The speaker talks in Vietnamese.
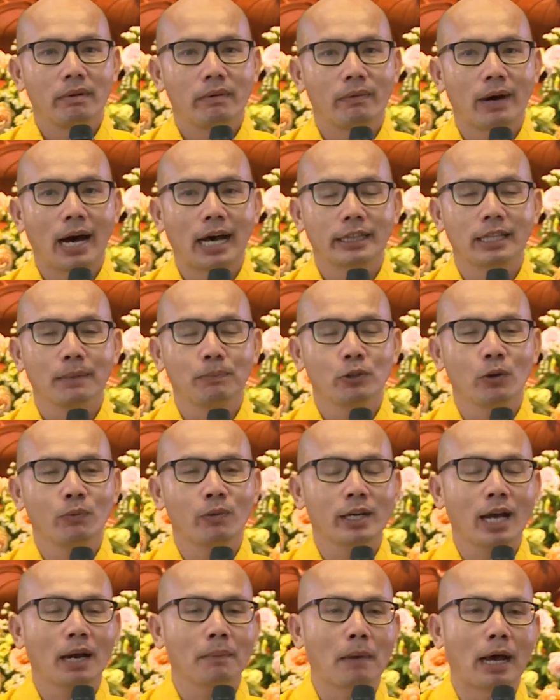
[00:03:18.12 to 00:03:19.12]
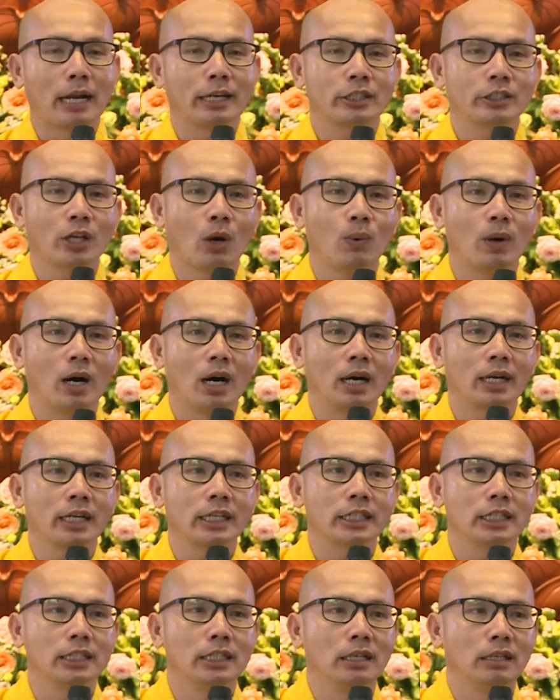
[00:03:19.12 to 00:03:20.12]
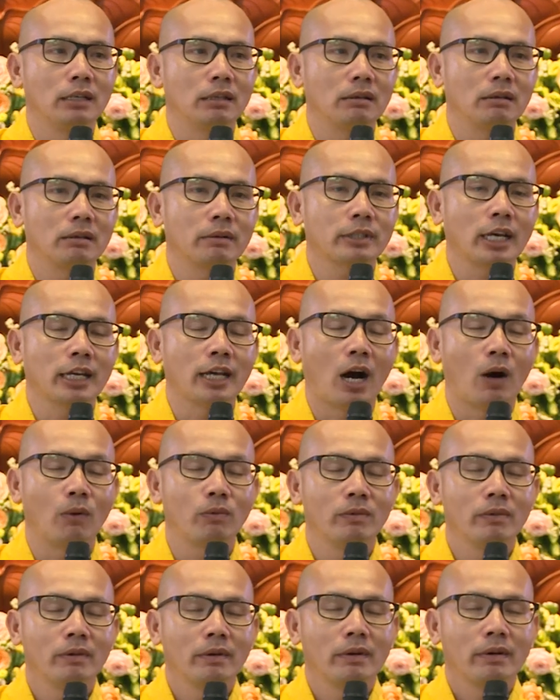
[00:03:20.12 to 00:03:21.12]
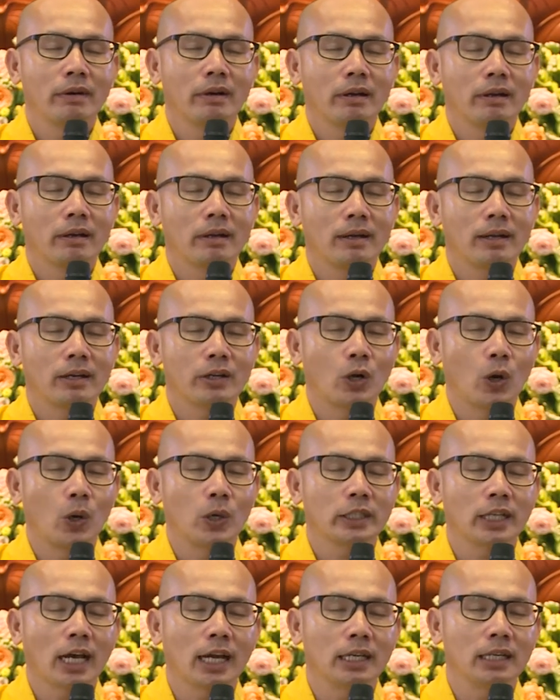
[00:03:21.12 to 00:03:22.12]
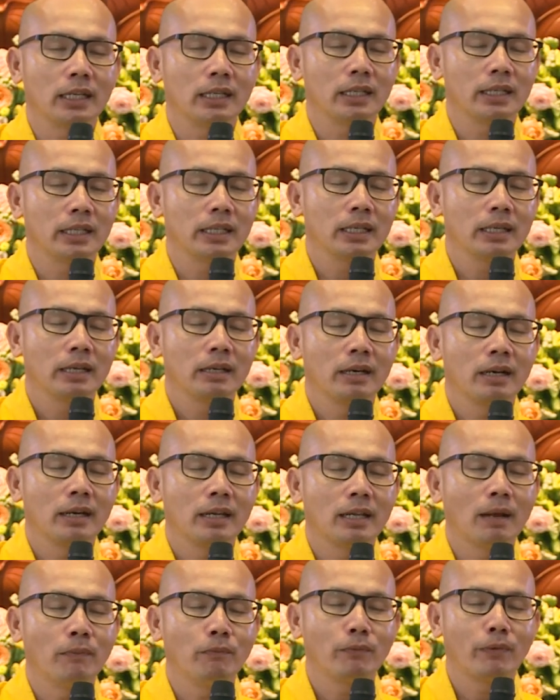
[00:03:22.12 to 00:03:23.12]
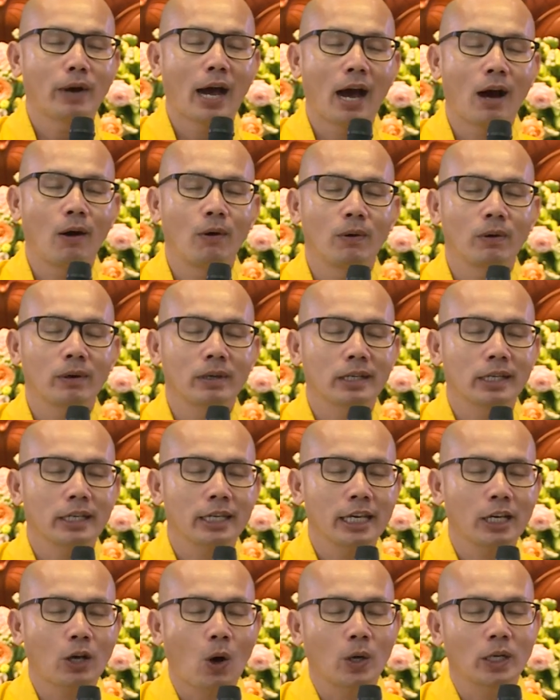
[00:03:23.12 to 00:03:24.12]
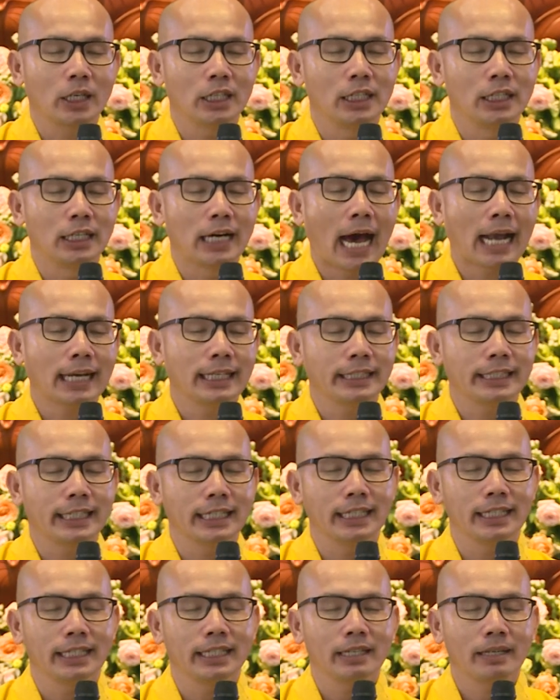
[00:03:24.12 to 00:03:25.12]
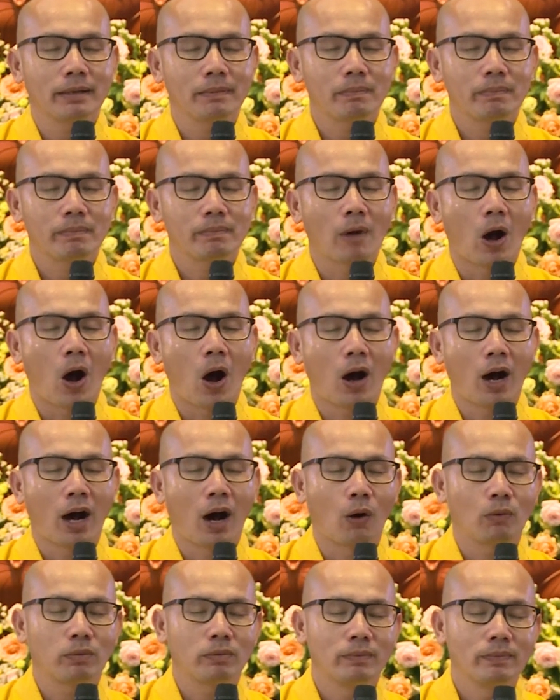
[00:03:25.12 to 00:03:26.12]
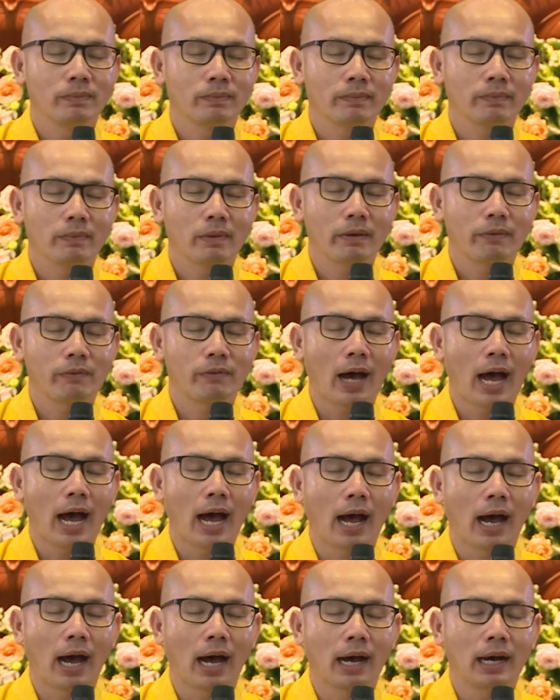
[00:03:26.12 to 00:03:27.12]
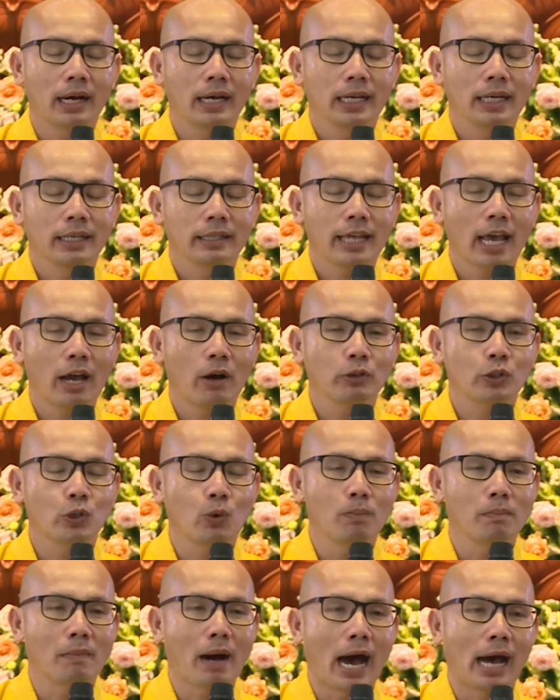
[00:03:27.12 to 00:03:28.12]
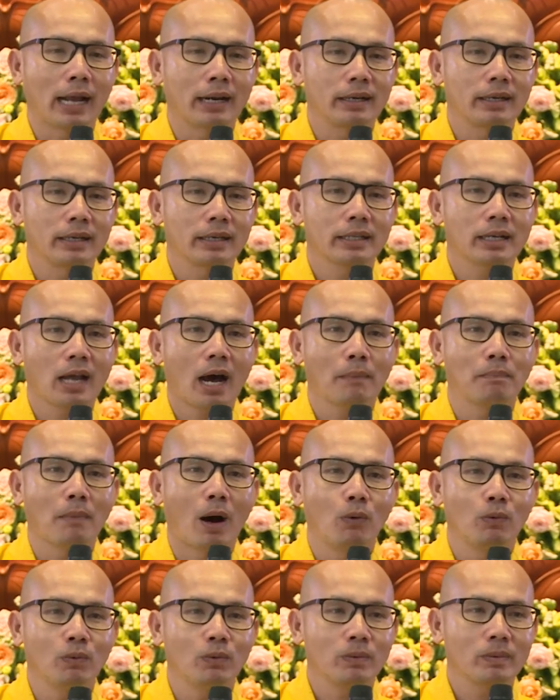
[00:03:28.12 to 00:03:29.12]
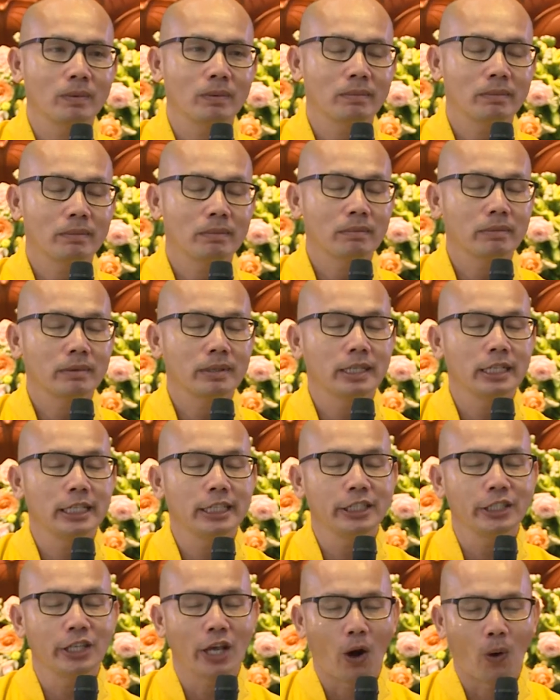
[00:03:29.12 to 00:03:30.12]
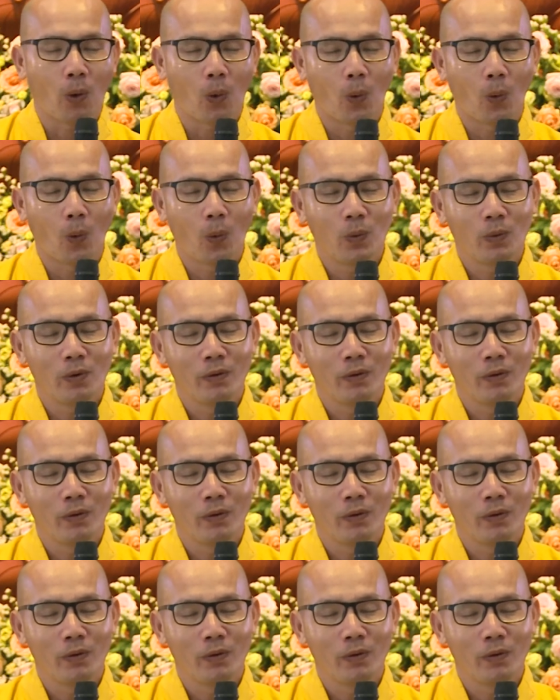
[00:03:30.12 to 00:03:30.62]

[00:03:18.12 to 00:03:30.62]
và tiếp xúc với các bạn xấu ở cái trường thầy học, rồi thầy lâm vào cái con đường ăn chơi, bỏ học và theo chúng bạn đá bóng, đi nhậu,